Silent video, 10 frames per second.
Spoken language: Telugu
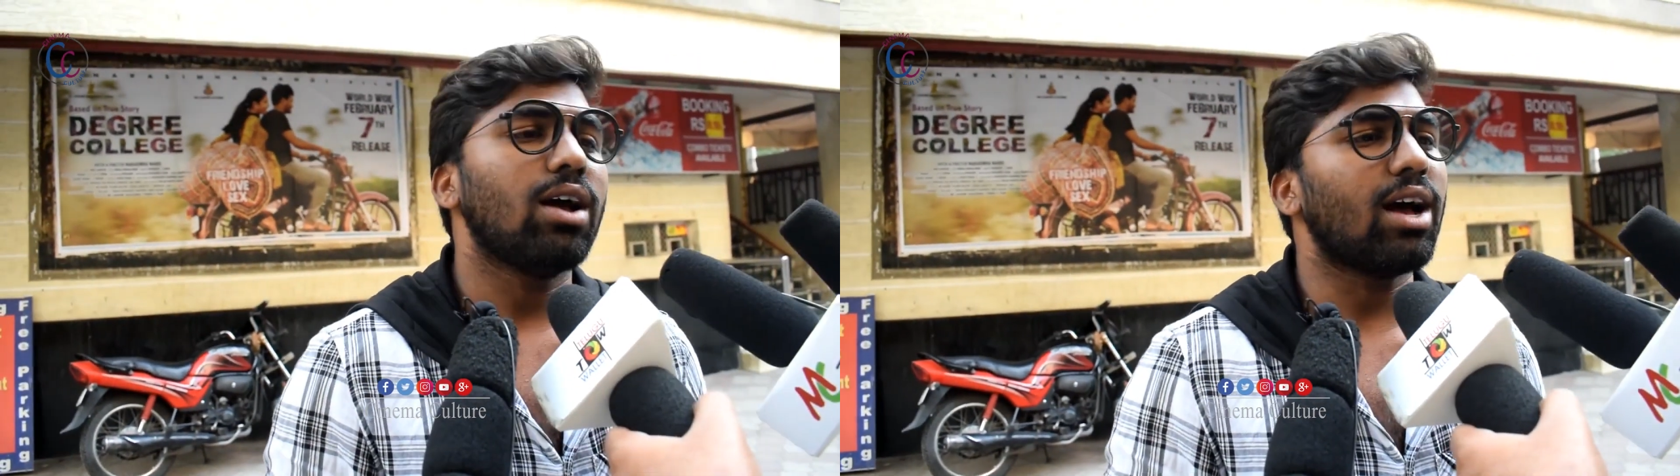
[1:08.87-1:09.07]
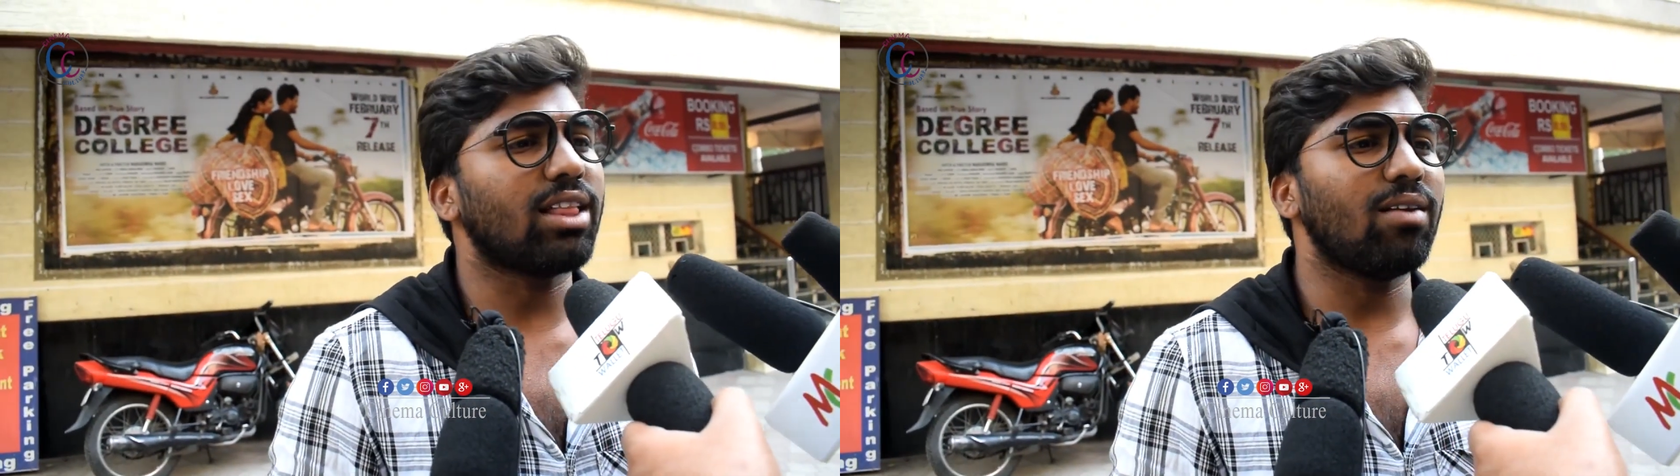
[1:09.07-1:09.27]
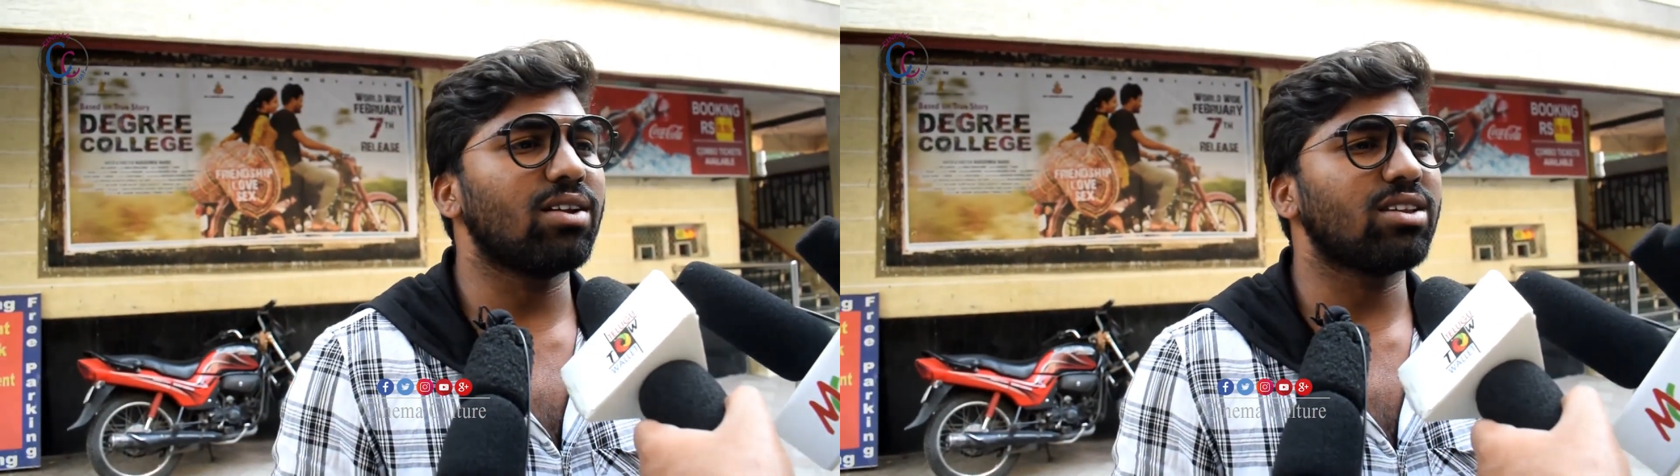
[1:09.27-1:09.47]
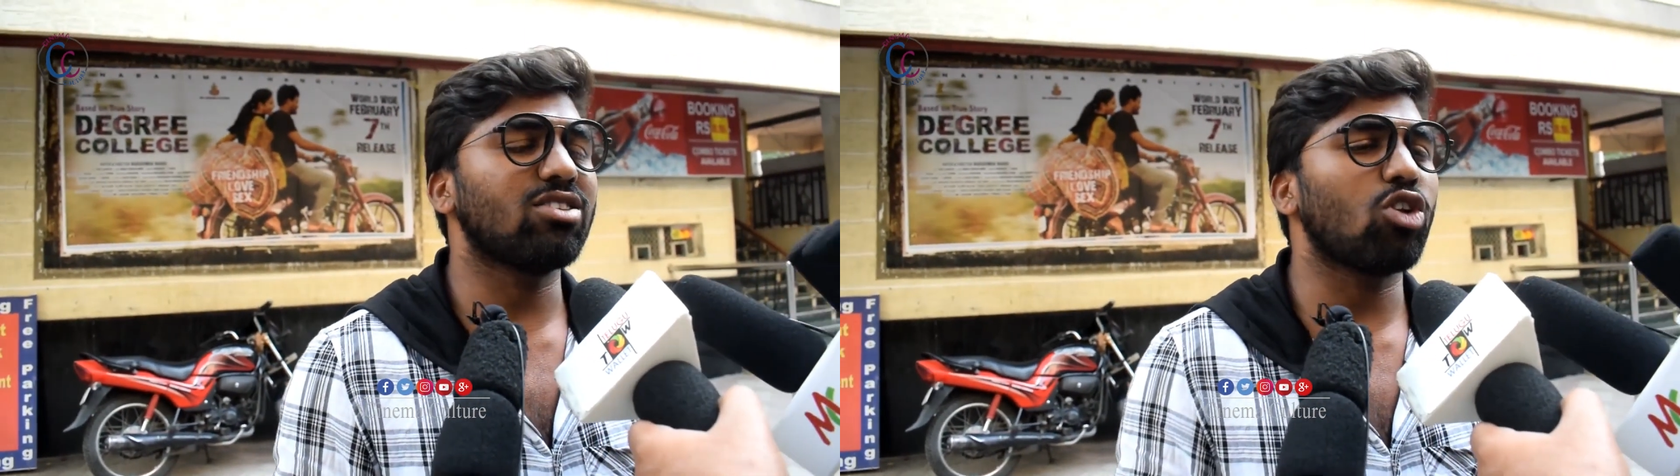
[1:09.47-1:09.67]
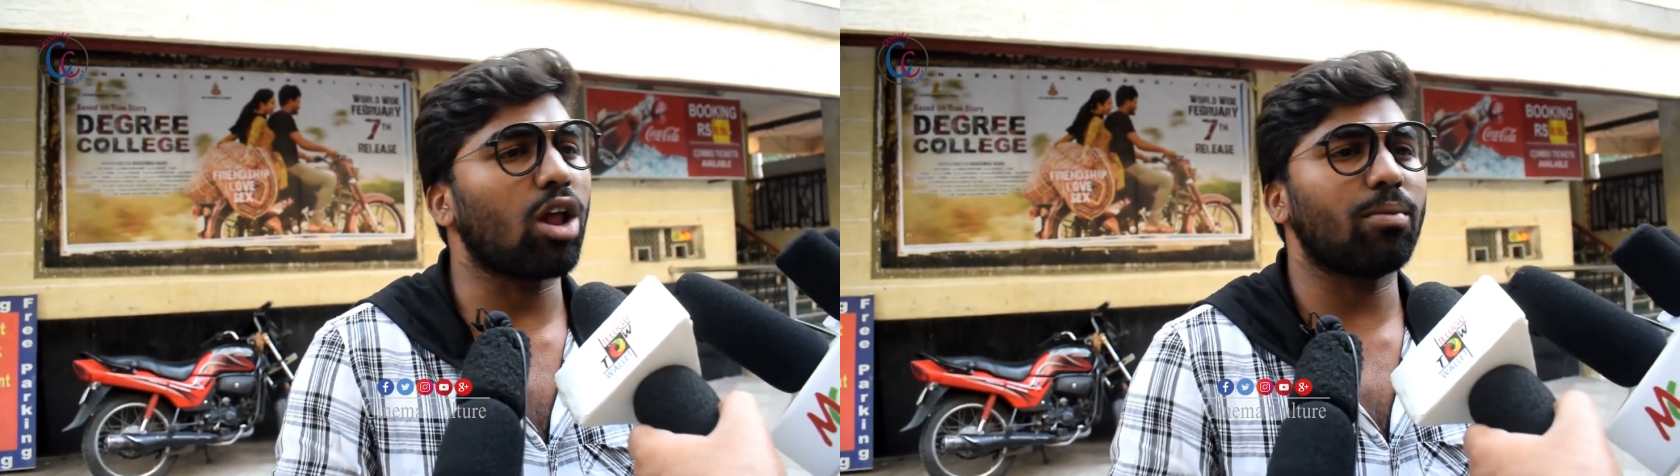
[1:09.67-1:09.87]
ఆ తెలివన్
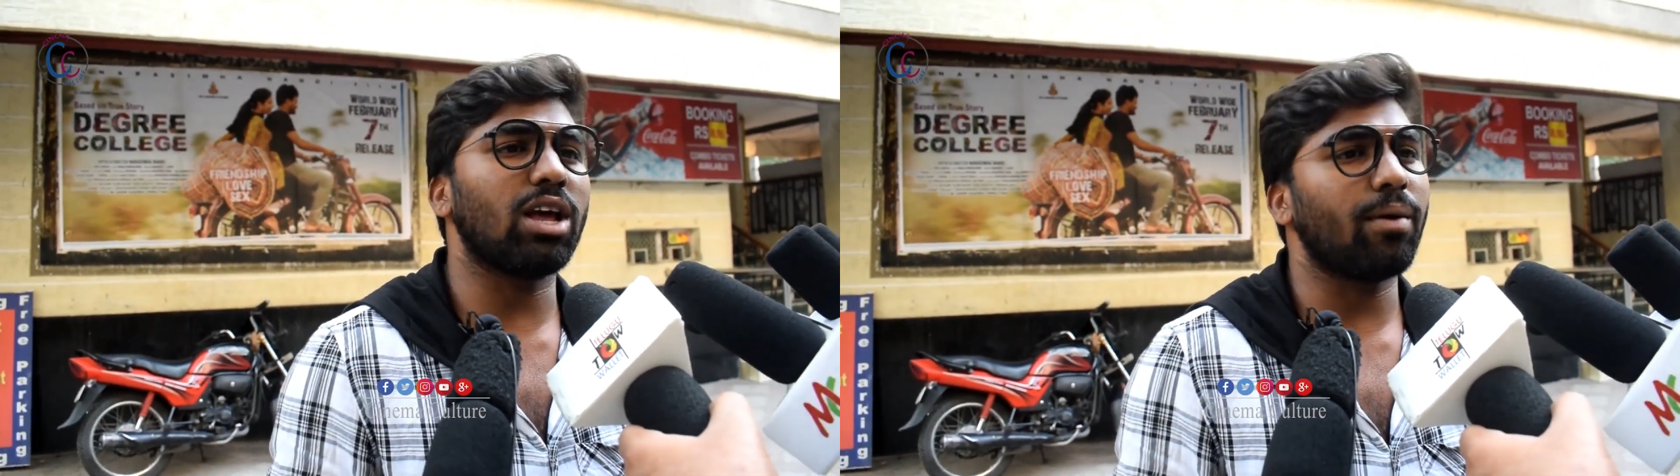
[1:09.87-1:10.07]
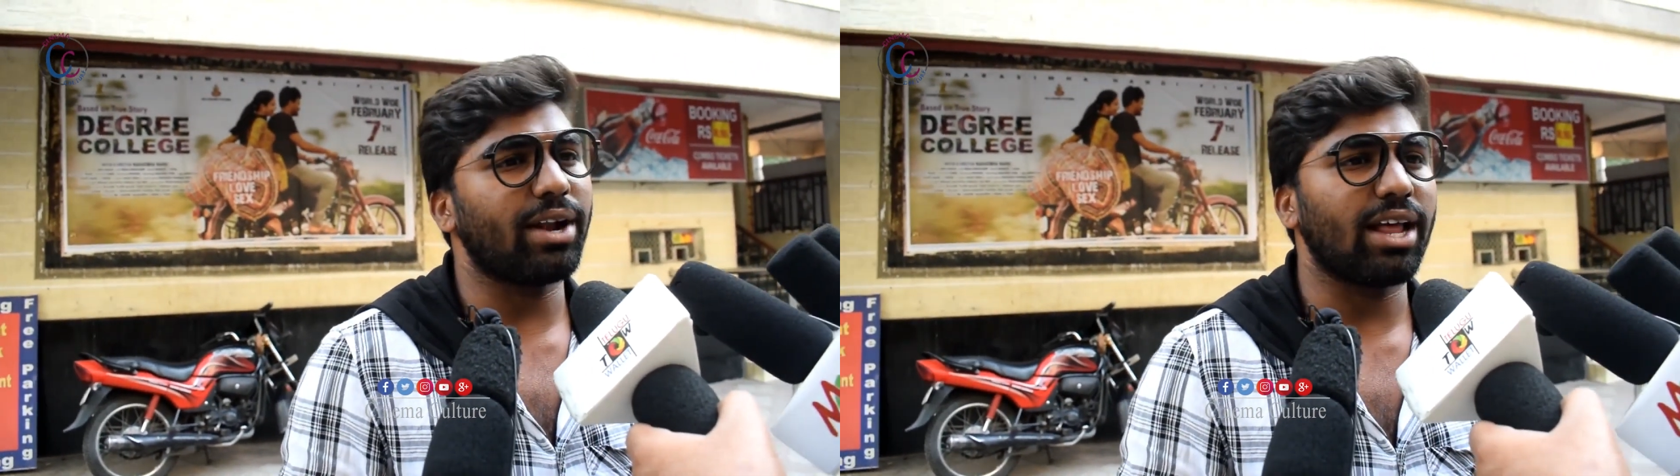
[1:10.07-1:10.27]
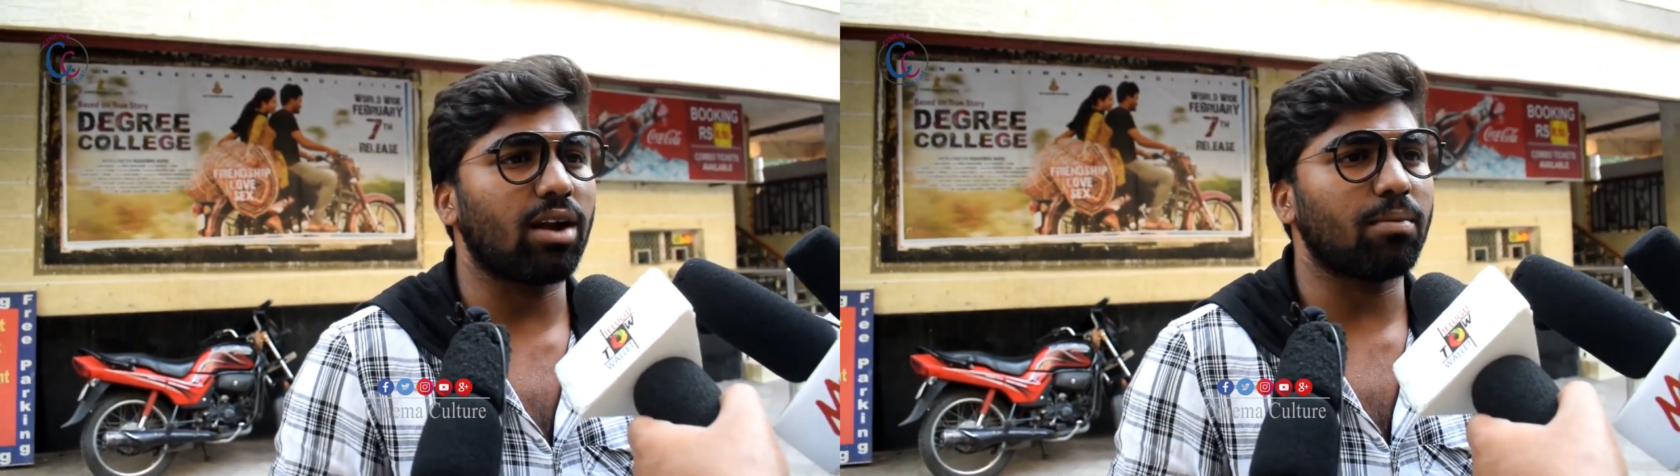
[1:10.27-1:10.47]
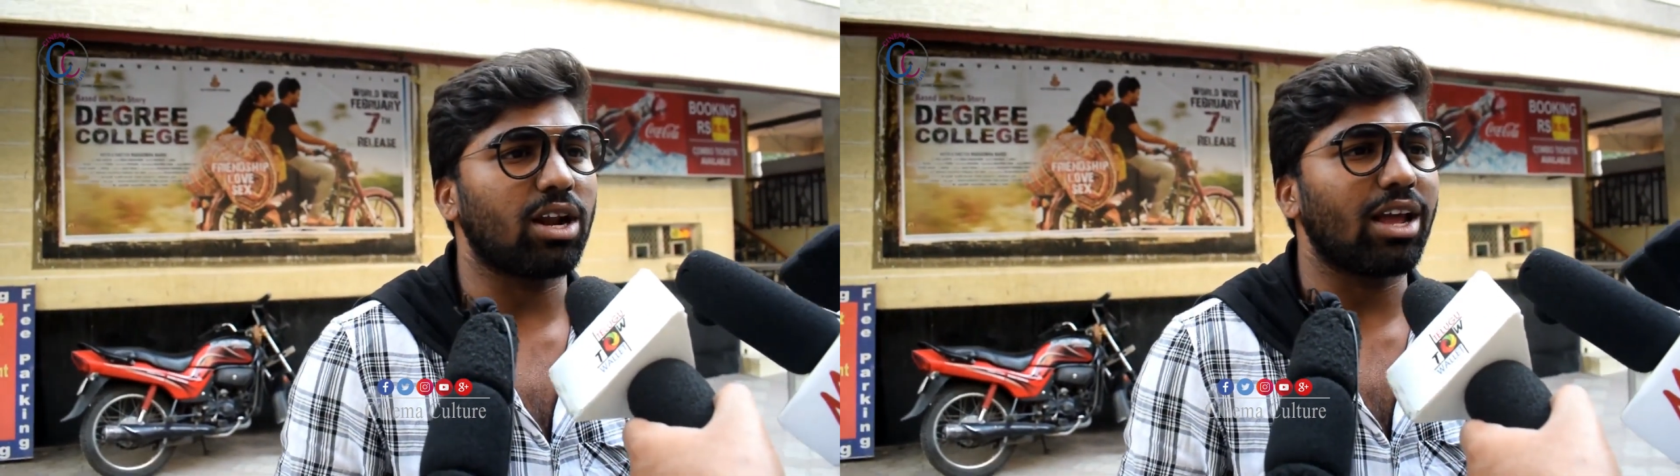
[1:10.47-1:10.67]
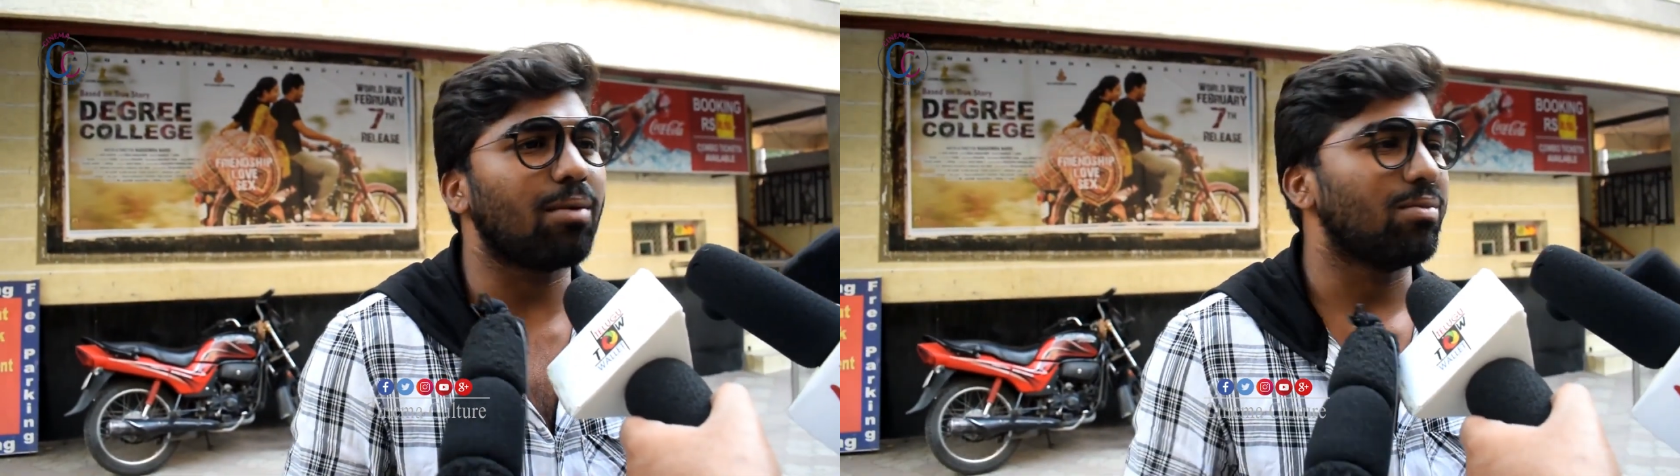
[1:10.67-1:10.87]
సీన్స్ నార్మల్గా
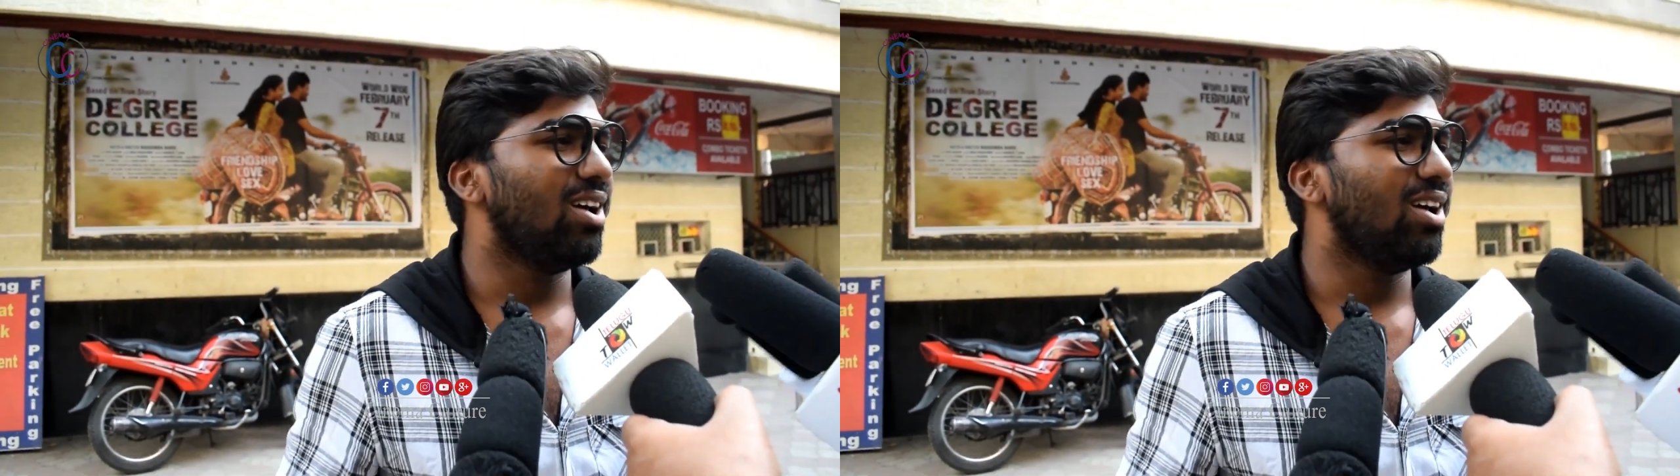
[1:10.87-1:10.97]
పెట్టారనమాట ఇక